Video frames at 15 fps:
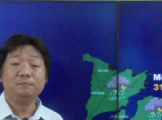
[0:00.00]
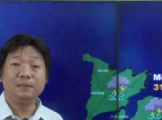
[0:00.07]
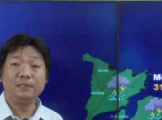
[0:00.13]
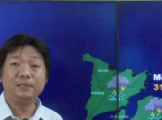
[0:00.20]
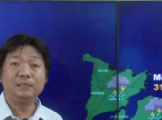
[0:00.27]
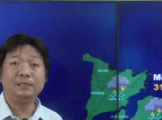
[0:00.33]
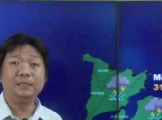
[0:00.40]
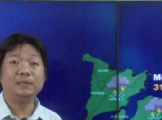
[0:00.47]

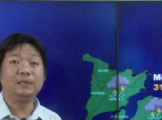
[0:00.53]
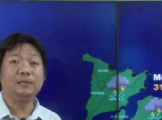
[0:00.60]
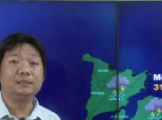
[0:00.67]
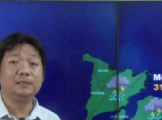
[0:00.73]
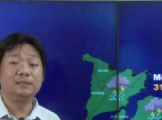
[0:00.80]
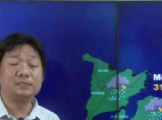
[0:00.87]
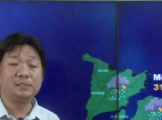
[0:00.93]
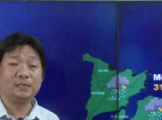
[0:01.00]
mahina
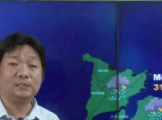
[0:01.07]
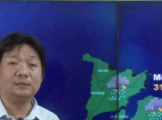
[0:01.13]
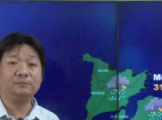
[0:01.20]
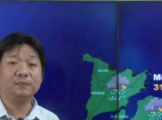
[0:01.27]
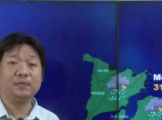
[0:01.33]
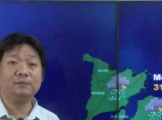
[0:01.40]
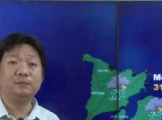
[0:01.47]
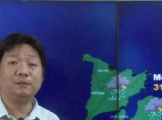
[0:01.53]
hanggang sa
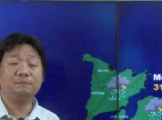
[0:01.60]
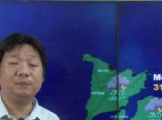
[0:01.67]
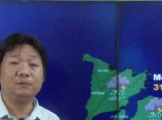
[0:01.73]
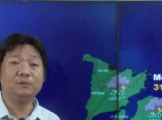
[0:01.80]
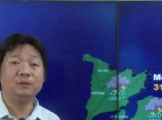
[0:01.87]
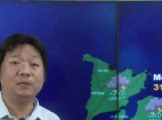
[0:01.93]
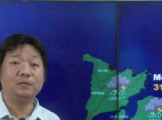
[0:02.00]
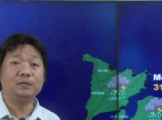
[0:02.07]
katamtamang
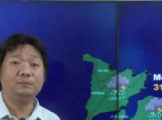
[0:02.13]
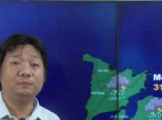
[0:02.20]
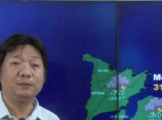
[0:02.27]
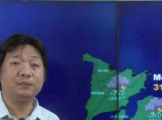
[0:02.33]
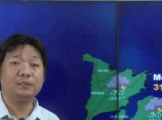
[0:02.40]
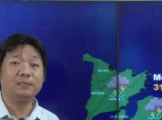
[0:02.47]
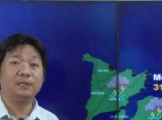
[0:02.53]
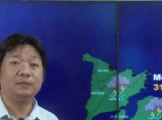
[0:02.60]
pagulan at
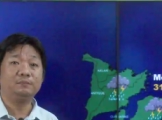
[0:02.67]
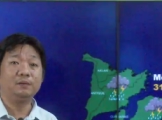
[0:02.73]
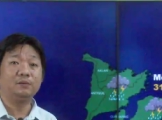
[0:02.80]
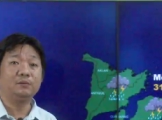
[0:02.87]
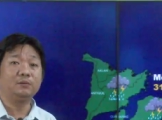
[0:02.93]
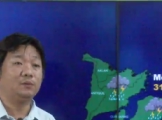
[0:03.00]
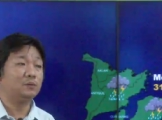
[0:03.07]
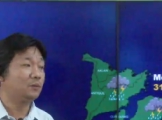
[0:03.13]
pagkitlat
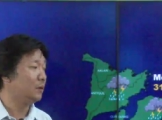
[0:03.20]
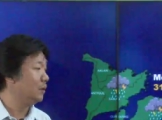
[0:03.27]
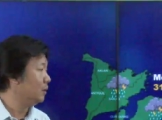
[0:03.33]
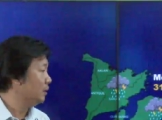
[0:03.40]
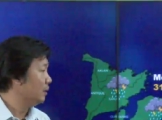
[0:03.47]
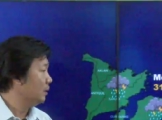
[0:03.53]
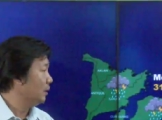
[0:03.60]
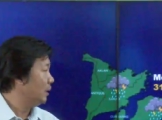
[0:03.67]
pagkulog.
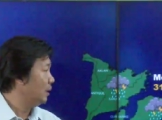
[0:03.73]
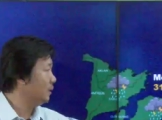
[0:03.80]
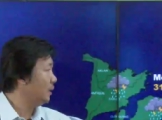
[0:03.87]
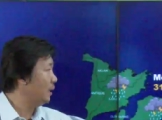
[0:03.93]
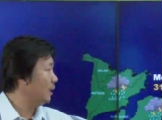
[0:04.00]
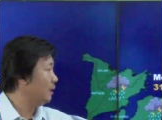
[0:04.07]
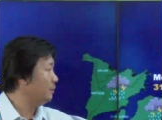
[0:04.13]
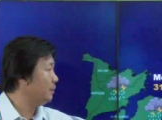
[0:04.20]
Ang
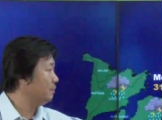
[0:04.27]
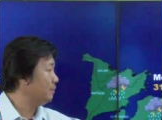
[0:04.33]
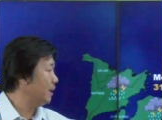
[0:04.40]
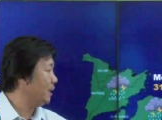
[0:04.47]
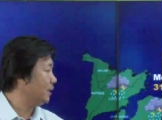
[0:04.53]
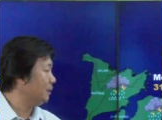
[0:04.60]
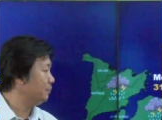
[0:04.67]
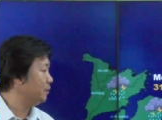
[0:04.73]
nalalabing
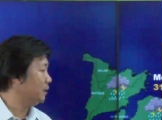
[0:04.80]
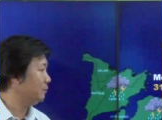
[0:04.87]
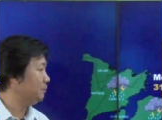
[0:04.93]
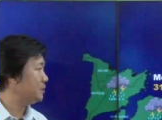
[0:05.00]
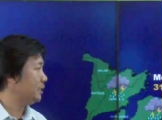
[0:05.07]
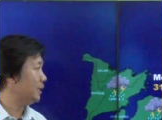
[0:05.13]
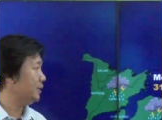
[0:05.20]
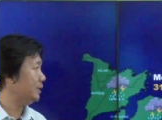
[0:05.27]
bahagi po
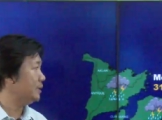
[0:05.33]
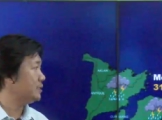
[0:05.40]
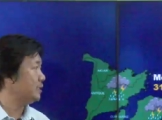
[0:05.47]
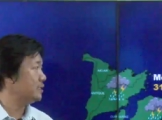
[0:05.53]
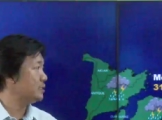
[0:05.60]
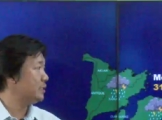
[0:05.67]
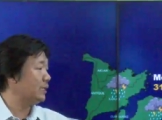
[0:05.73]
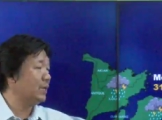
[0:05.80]
ng Visayas,
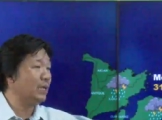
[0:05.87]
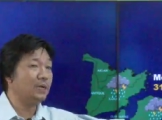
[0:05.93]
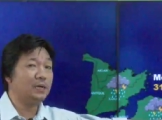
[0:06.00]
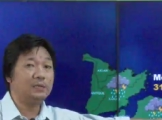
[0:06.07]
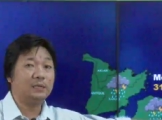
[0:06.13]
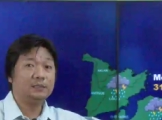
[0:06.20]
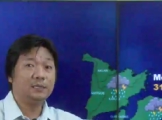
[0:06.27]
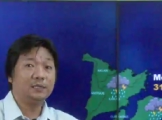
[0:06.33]
ang
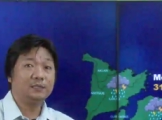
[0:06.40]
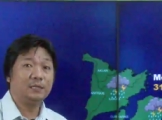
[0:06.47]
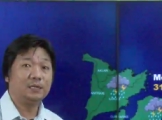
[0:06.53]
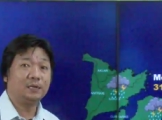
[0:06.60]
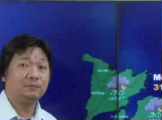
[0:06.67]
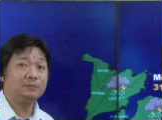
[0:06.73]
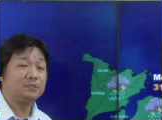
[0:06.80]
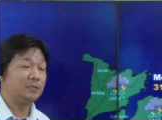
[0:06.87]
silangan at
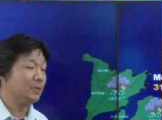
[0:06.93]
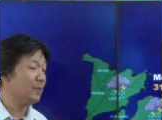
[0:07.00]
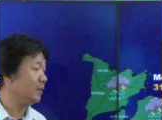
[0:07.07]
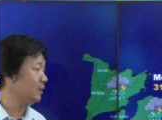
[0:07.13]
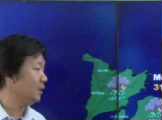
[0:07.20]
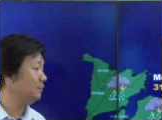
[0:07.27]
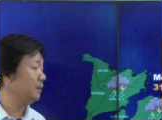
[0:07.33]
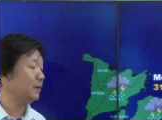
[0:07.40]
gitnang
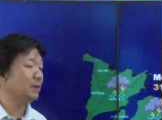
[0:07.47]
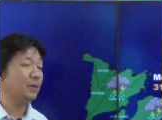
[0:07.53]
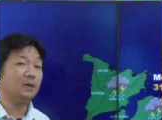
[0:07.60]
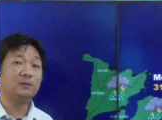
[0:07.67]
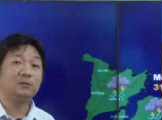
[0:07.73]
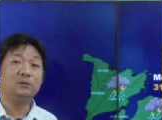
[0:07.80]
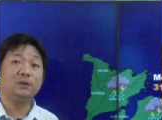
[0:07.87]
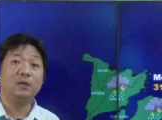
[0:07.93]
kabisayahan ay
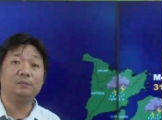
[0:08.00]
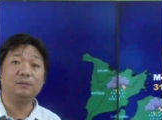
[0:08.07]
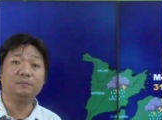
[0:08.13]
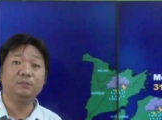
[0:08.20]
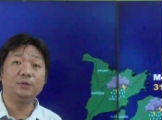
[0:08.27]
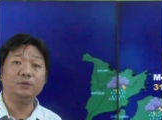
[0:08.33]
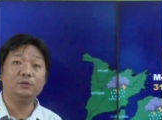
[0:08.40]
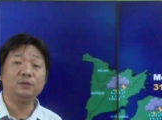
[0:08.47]
magkakaroon
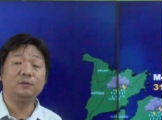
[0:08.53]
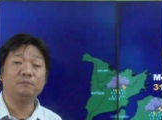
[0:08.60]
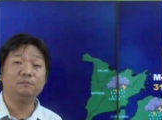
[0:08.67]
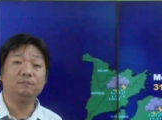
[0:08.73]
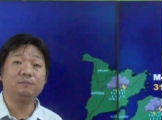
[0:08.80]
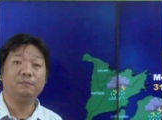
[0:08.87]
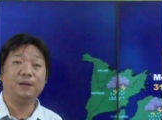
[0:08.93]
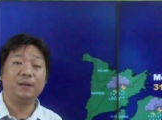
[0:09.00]
lamang po ito
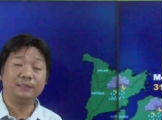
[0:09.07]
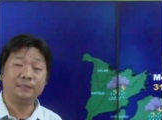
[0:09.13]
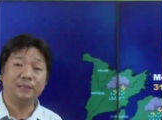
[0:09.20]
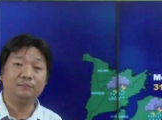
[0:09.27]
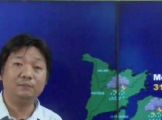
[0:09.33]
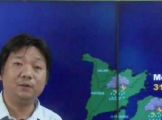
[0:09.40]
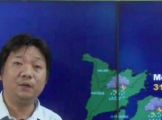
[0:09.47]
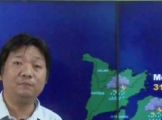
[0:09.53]
ng
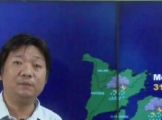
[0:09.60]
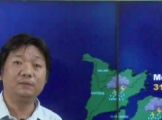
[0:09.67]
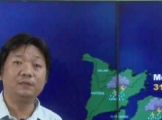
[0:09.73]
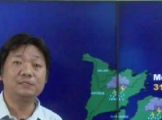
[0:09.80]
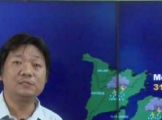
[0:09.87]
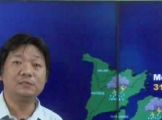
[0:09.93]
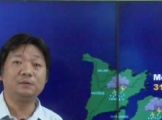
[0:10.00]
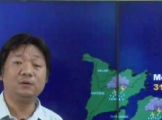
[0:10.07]
bahagyang maulap
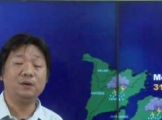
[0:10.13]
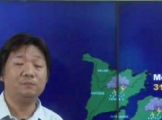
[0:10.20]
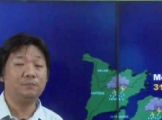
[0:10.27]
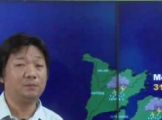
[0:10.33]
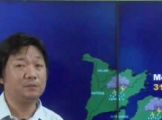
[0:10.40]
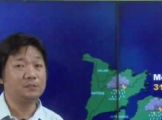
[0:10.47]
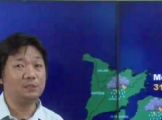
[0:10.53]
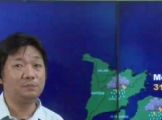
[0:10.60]
hanggang sa
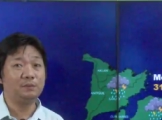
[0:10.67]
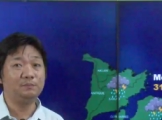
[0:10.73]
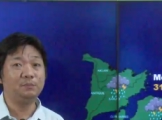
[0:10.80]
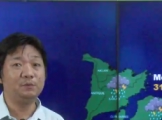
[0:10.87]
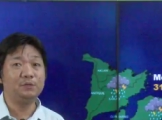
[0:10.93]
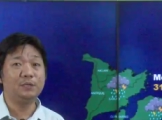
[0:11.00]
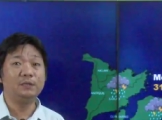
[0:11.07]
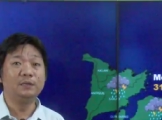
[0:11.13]
maulap. Ibig sabihin
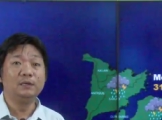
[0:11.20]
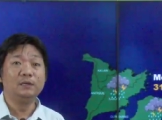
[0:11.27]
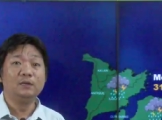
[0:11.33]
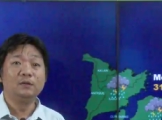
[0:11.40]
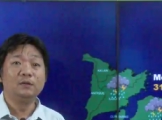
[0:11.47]
po niyan,